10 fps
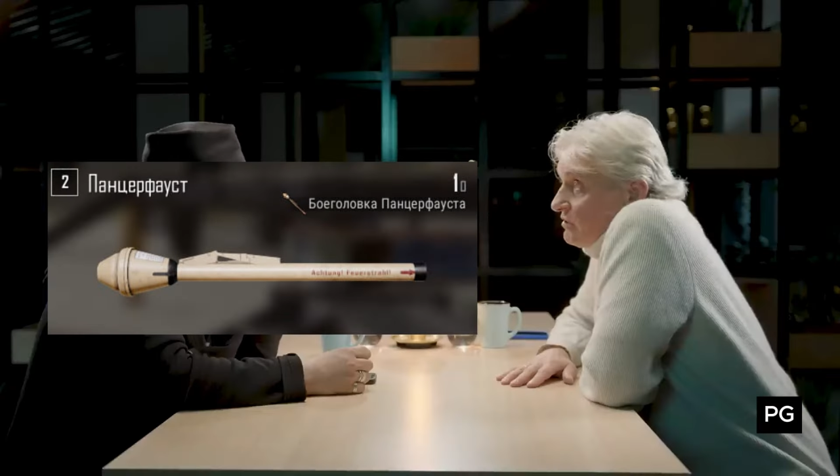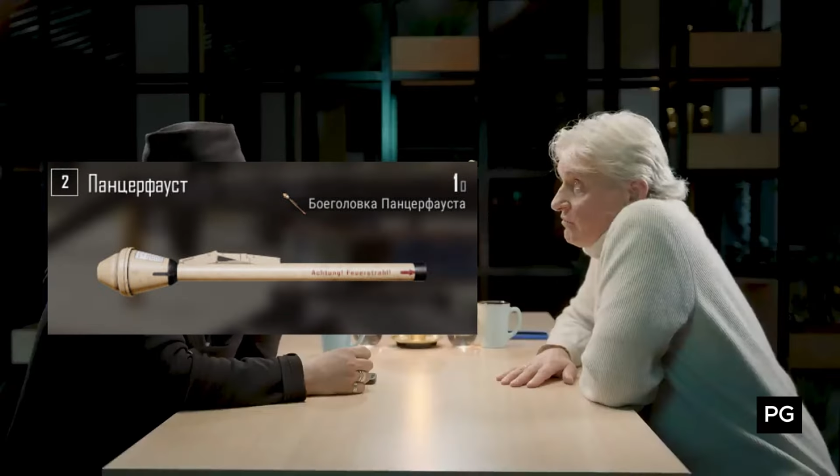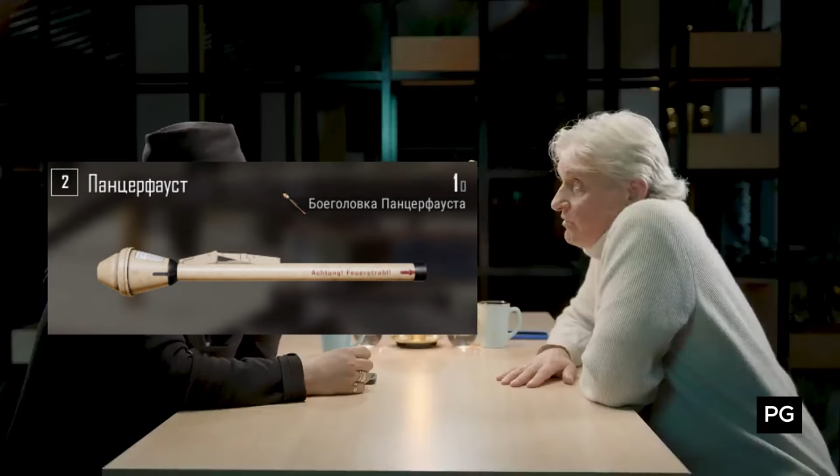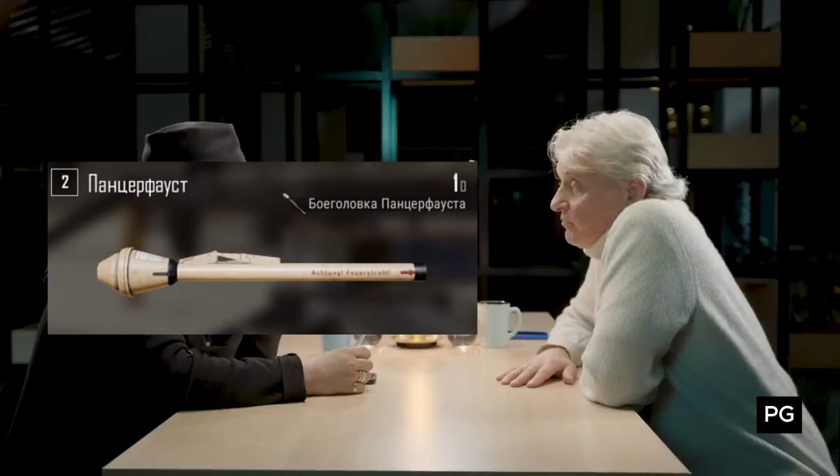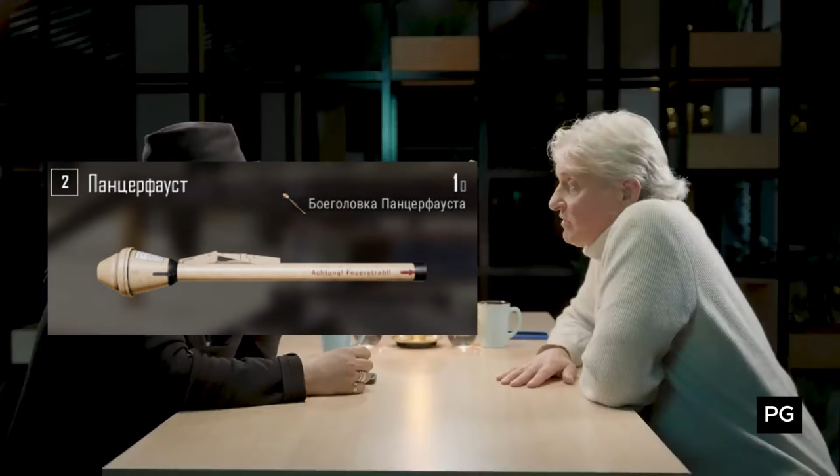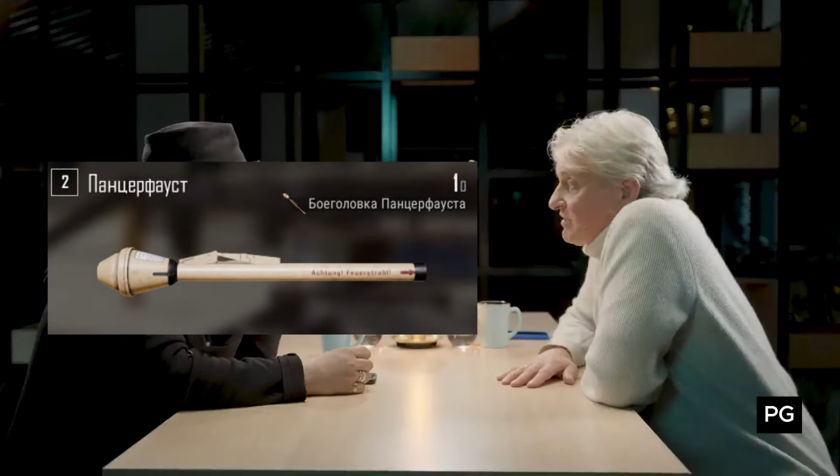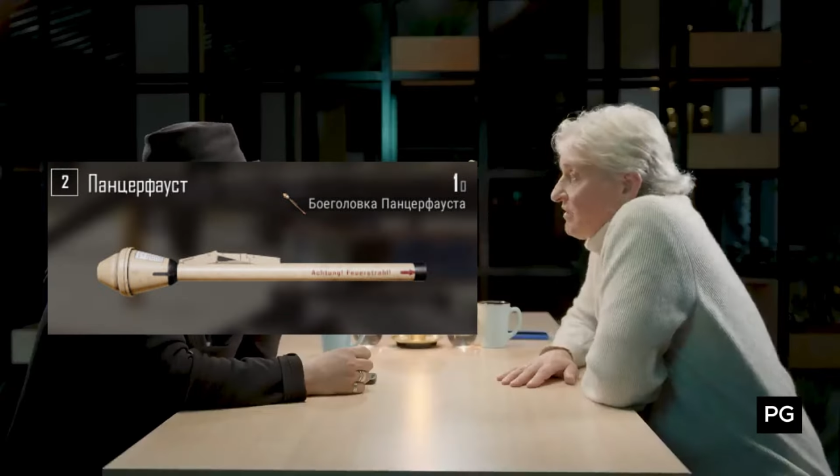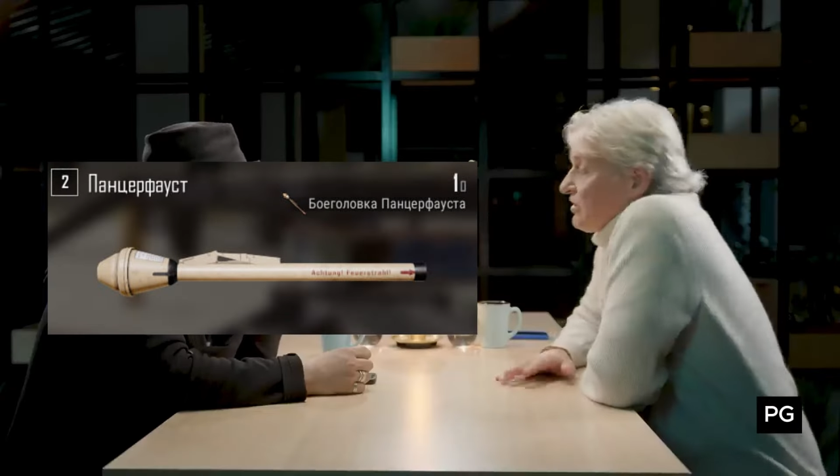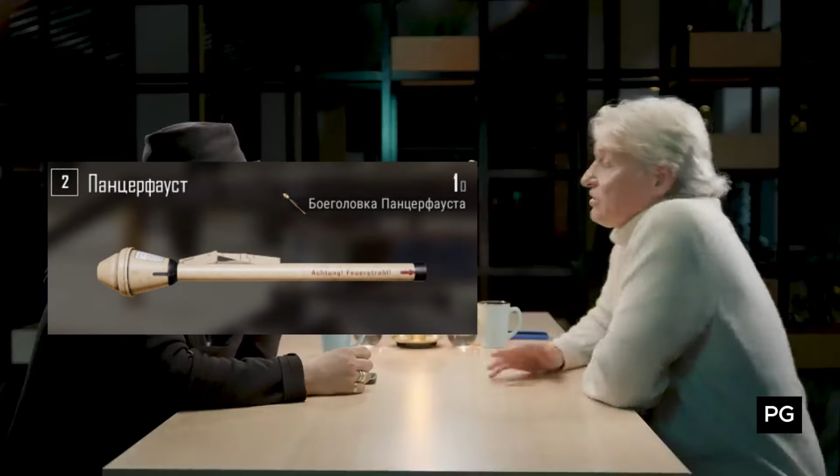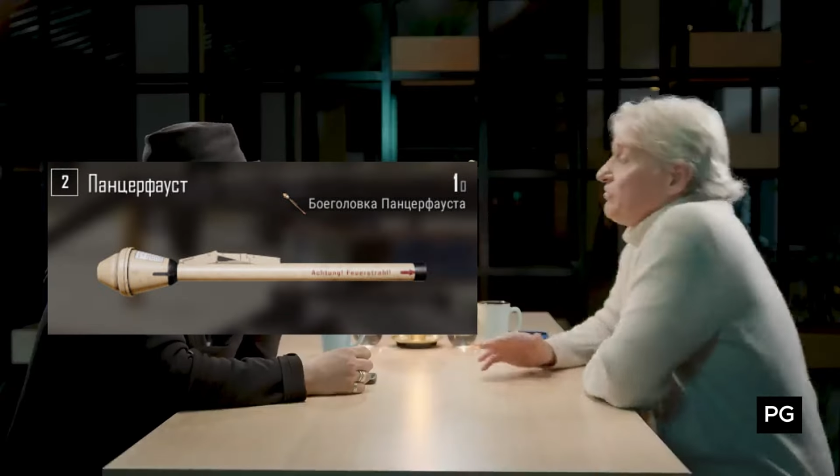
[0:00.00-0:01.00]
же, мне было
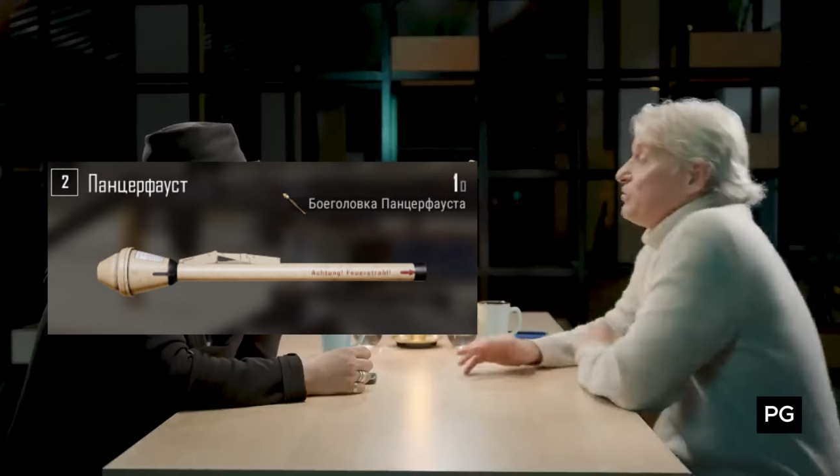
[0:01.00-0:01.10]
страшно